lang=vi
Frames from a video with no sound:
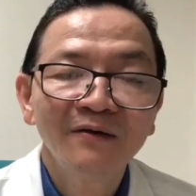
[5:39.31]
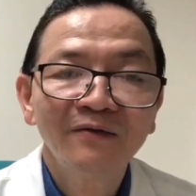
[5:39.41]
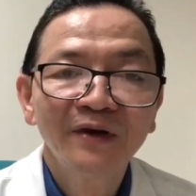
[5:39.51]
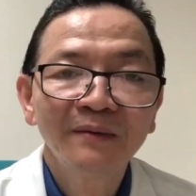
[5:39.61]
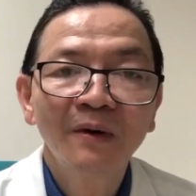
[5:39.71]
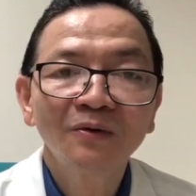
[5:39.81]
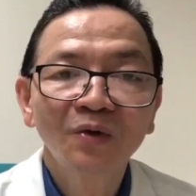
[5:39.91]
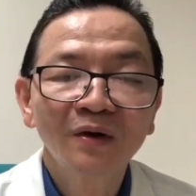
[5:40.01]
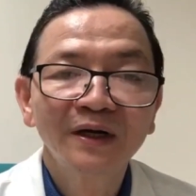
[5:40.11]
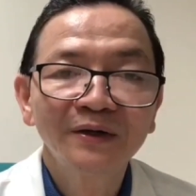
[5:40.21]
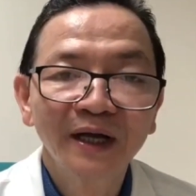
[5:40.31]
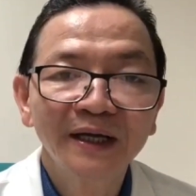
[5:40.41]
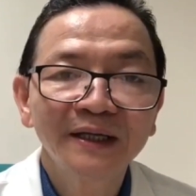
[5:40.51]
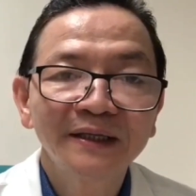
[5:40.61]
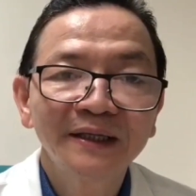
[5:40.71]
Vì mỗi tuần điều
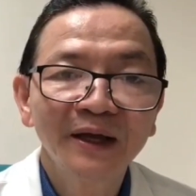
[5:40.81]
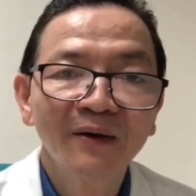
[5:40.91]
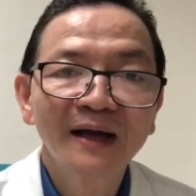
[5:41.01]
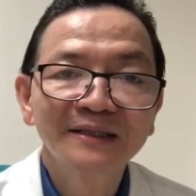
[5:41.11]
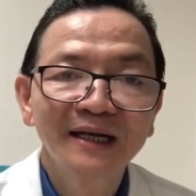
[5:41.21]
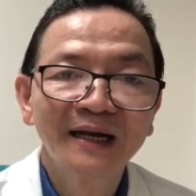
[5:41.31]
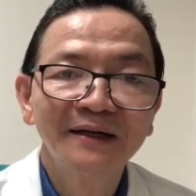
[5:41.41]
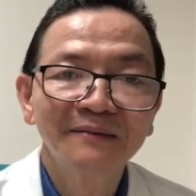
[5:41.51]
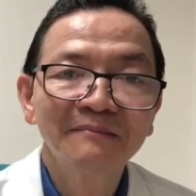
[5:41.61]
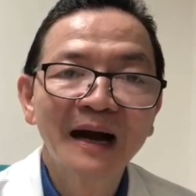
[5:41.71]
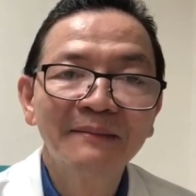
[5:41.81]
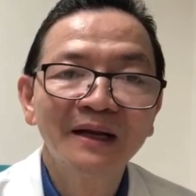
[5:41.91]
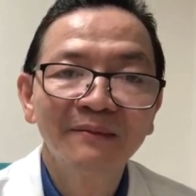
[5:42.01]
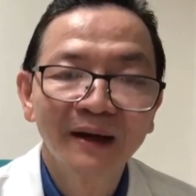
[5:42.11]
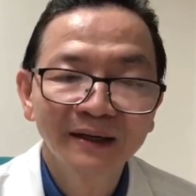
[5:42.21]
trị thì ổ OLED sẽ lành được 3
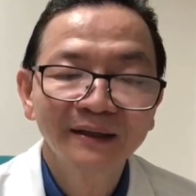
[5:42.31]
mm,